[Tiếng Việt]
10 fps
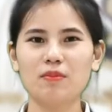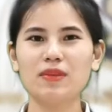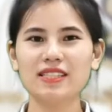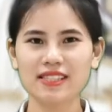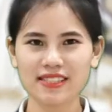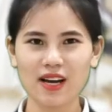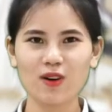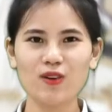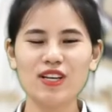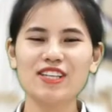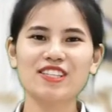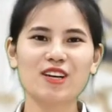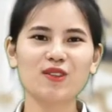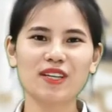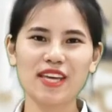Bước thứ sáu,
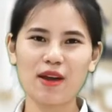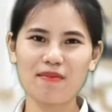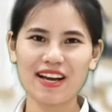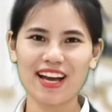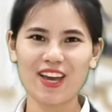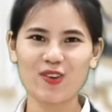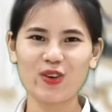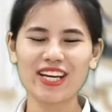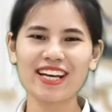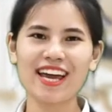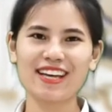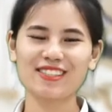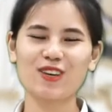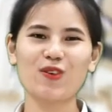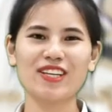sau thời gian ba ngày, quý khách hàng
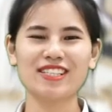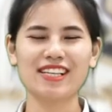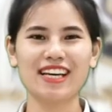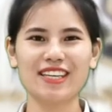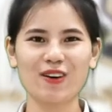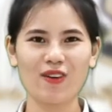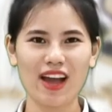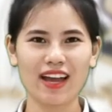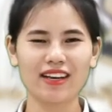sẽ quay trở lại nha khoa